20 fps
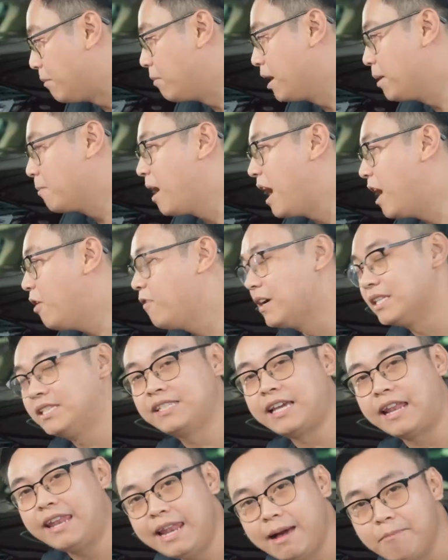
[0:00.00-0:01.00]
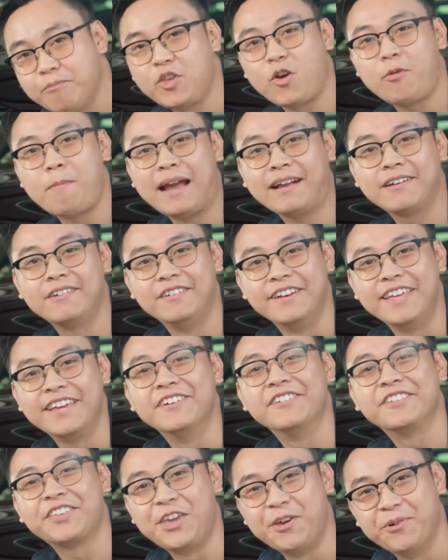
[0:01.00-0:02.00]
hiện biển báo và tránh làm chói mắt người
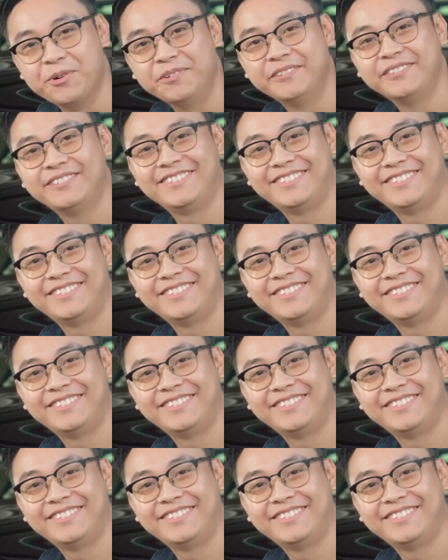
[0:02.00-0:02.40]
đi ngược chiều.